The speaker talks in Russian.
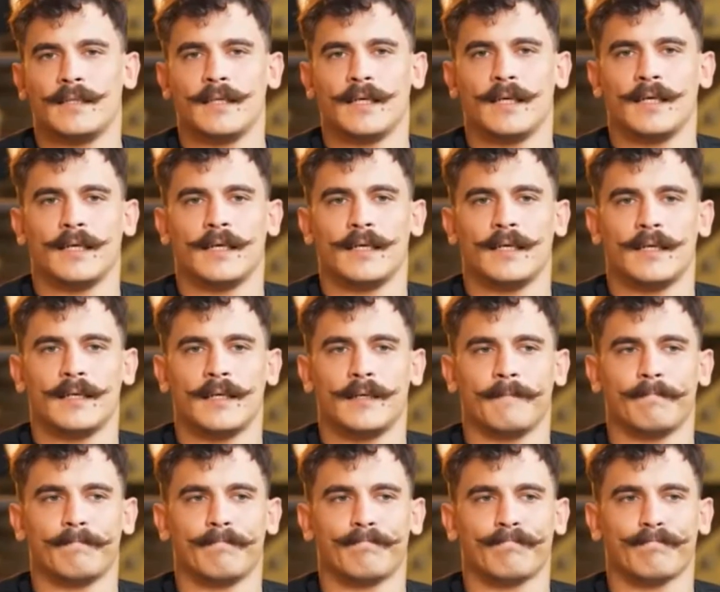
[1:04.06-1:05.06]

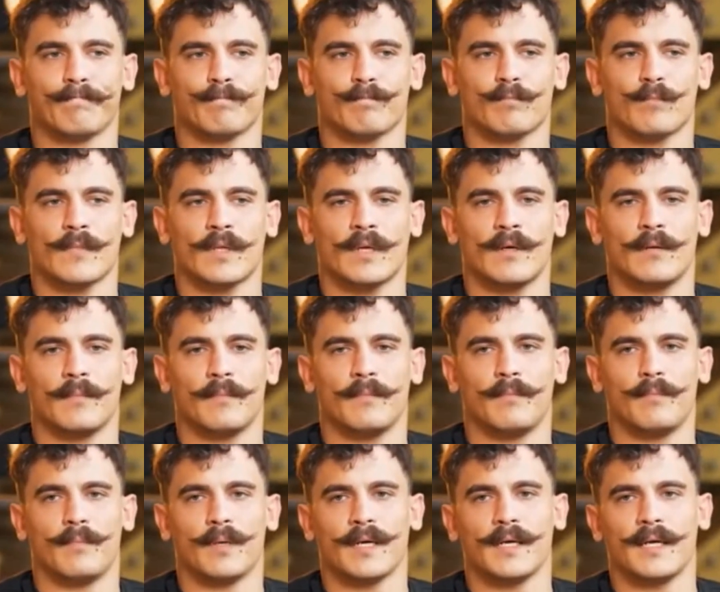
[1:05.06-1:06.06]
э,
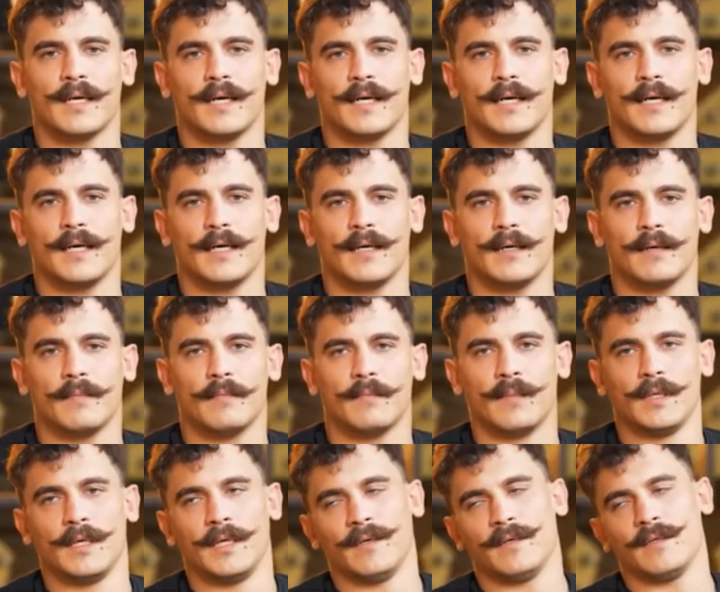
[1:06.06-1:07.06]
пока
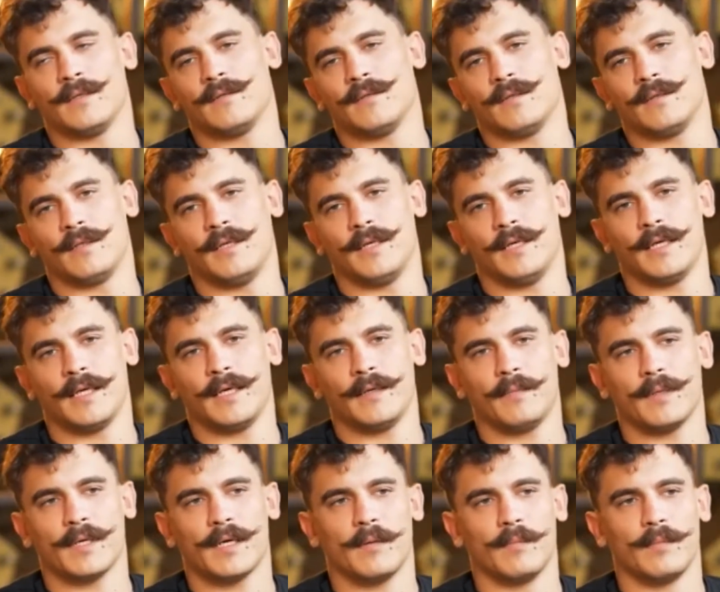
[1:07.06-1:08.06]
мы, э, не я,
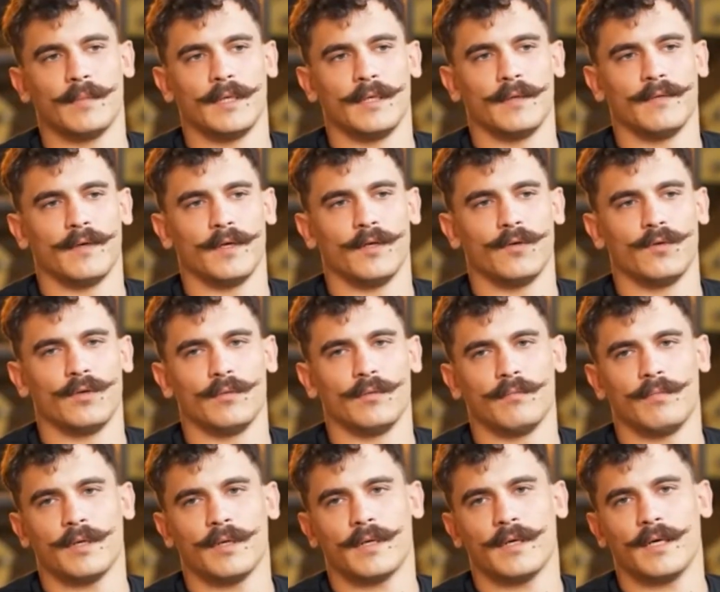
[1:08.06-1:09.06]
пока мы
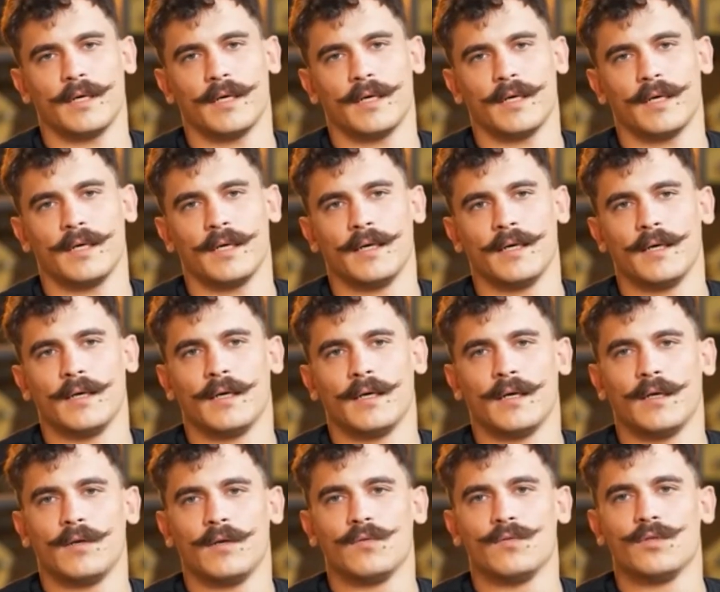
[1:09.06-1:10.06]
воюем, пока
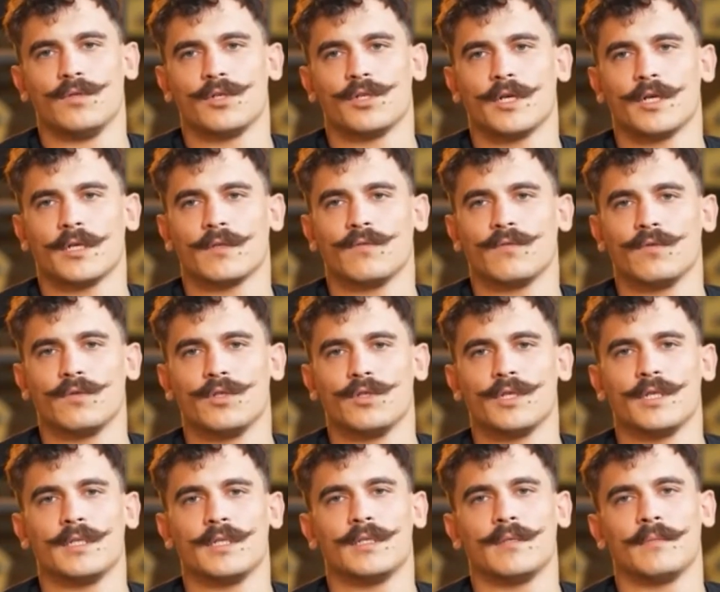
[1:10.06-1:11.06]
люди жертвуют
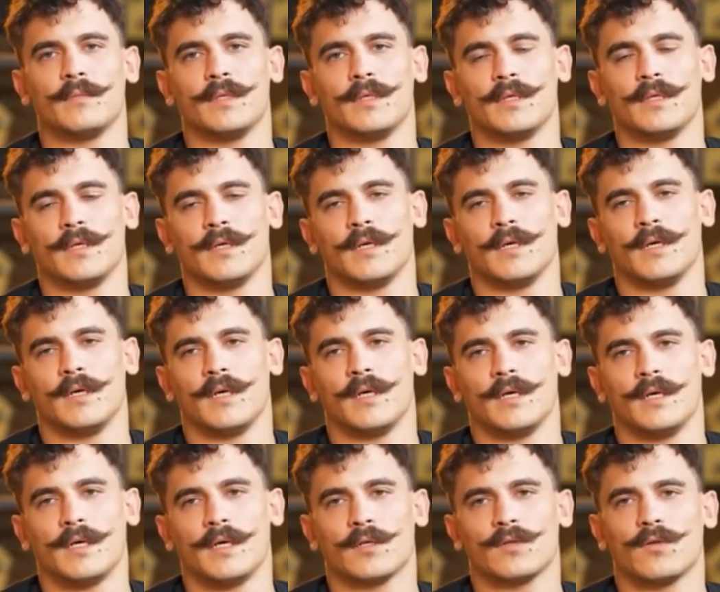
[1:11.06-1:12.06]
жизнями,
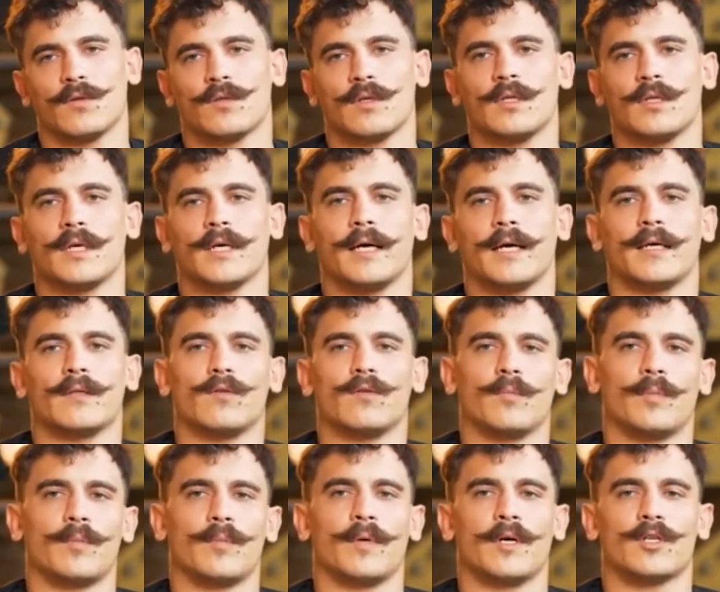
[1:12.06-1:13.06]
э, кто-то отдыхает. Но
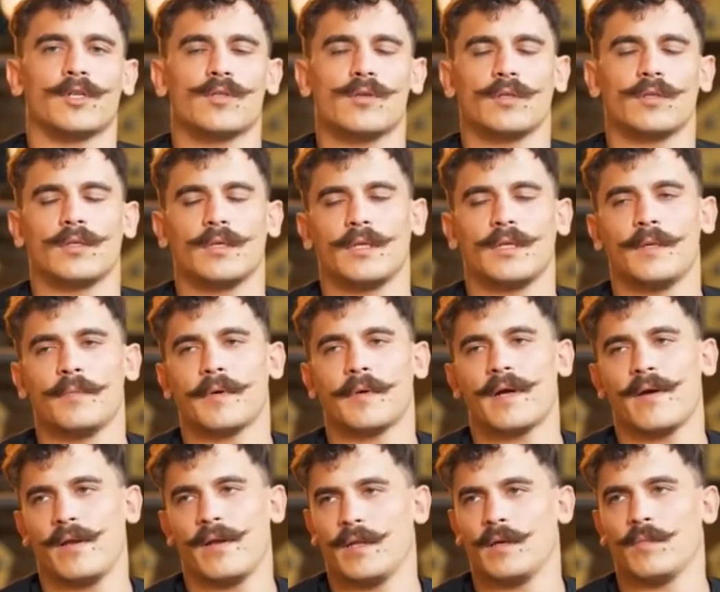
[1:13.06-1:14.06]
я понимаю, что это
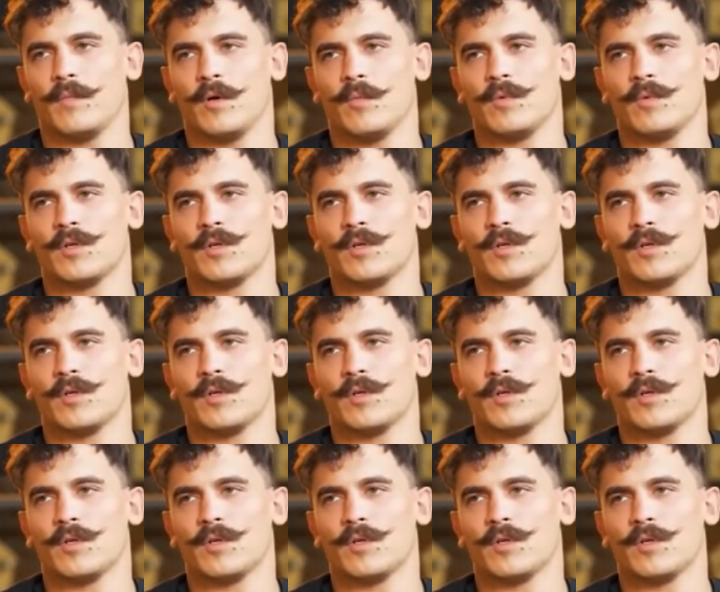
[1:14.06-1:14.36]
неправильное мое